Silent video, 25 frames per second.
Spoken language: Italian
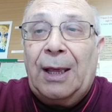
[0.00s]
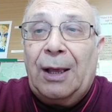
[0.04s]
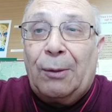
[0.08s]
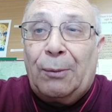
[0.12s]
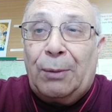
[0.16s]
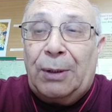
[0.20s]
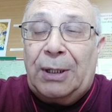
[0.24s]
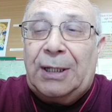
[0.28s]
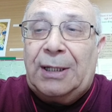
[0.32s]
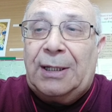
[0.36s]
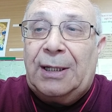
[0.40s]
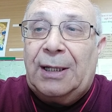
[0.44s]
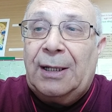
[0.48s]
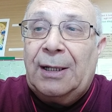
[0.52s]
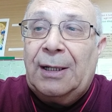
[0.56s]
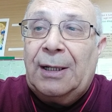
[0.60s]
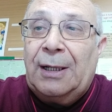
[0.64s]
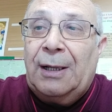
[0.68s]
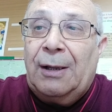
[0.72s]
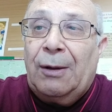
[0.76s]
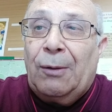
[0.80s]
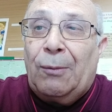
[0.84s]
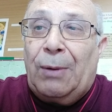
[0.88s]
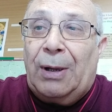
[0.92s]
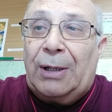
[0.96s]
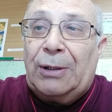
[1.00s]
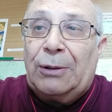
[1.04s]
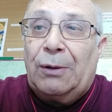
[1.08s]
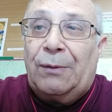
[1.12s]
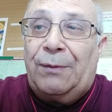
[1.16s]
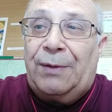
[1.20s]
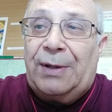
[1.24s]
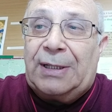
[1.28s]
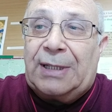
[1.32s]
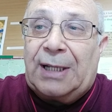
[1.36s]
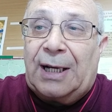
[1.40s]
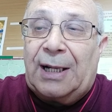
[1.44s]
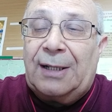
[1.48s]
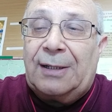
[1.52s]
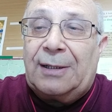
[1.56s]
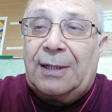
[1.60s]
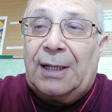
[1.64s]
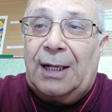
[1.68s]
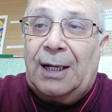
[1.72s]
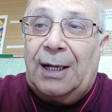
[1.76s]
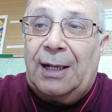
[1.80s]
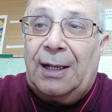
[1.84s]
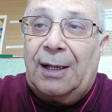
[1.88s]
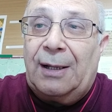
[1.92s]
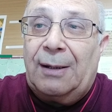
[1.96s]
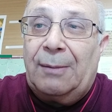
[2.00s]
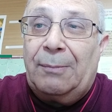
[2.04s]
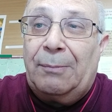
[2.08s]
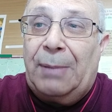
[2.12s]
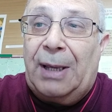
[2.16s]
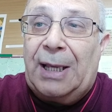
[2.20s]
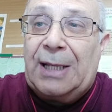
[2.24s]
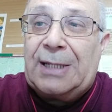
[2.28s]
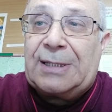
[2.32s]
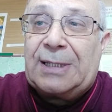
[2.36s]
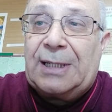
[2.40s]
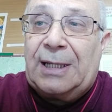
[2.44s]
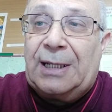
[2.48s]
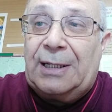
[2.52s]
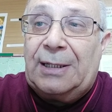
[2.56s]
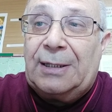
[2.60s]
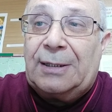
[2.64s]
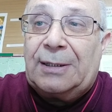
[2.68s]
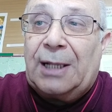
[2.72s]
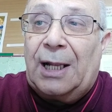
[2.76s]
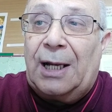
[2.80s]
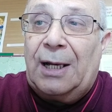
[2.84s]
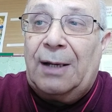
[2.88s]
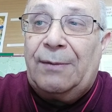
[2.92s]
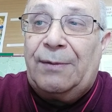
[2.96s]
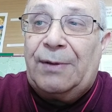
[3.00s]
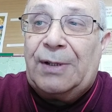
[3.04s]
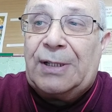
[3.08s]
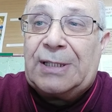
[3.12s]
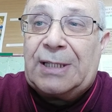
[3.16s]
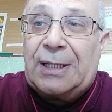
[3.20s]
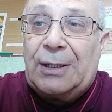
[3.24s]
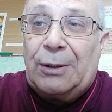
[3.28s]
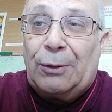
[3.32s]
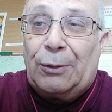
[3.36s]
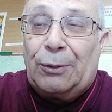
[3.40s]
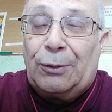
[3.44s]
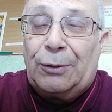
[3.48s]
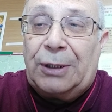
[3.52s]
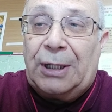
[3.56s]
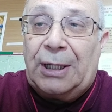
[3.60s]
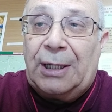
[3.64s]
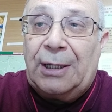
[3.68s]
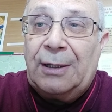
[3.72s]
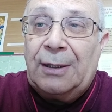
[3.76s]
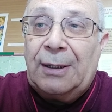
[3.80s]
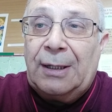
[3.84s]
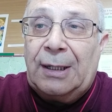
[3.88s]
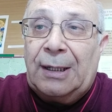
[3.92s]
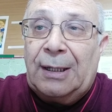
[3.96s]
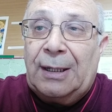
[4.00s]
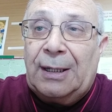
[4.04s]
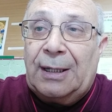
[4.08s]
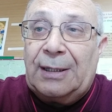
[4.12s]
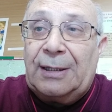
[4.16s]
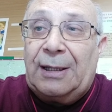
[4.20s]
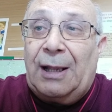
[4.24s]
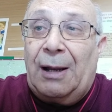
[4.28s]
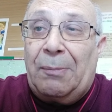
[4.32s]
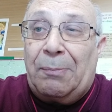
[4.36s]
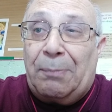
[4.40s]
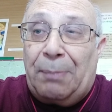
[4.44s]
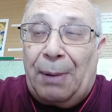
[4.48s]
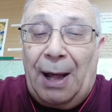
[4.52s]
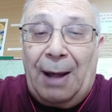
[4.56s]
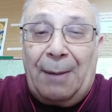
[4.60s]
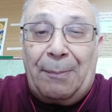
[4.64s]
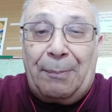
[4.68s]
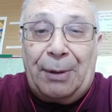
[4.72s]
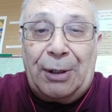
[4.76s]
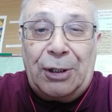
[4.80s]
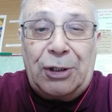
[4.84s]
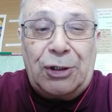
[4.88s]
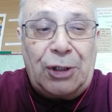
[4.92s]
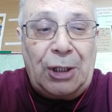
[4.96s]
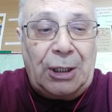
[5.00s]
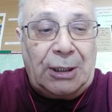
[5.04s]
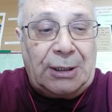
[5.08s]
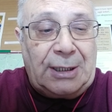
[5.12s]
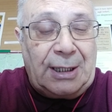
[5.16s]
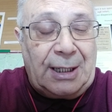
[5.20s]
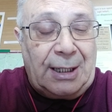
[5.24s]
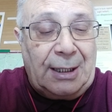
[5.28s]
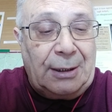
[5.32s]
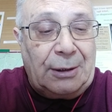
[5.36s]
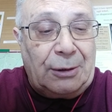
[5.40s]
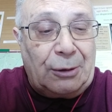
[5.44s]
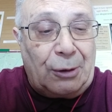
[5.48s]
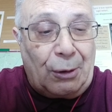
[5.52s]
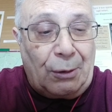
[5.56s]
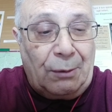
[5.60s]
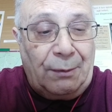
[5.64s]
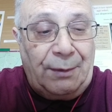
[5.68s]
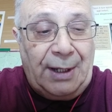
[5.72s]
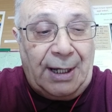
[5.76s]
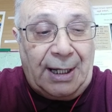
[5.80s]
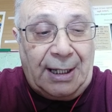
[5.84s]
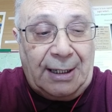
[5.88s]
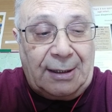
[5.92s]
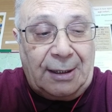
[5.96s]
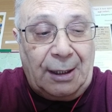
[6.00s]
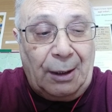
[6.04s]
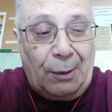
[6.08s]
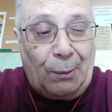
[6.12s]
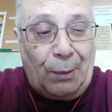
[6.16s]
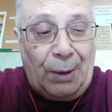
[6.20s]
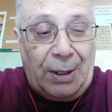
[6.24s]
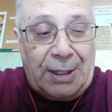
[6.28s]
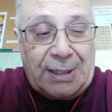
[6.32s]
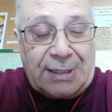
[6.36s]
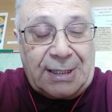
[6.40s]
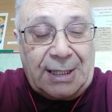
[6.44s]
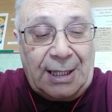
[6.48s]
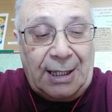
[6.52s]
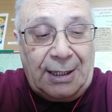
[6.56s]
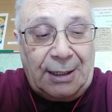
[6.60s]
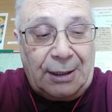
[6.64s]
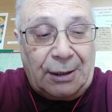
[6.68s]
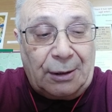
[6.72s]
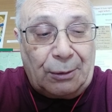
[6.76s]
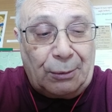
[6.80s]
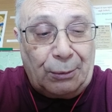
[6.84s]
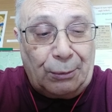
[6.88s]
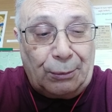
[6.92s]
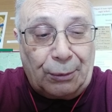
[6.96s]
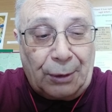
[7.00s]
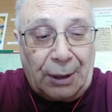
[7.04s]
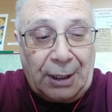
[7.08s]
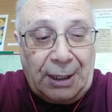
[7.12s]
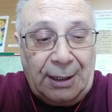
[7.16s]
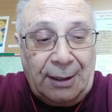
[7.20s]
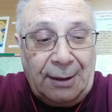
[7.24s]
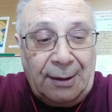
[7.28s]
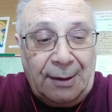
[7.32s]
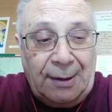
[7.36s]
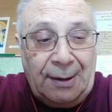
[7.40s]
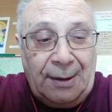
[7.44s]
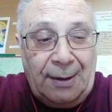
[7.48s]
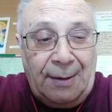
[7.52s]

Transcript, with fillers: Quindi, quando vedrete le messe in televisione del Papa, eccetera, troverete queste letture.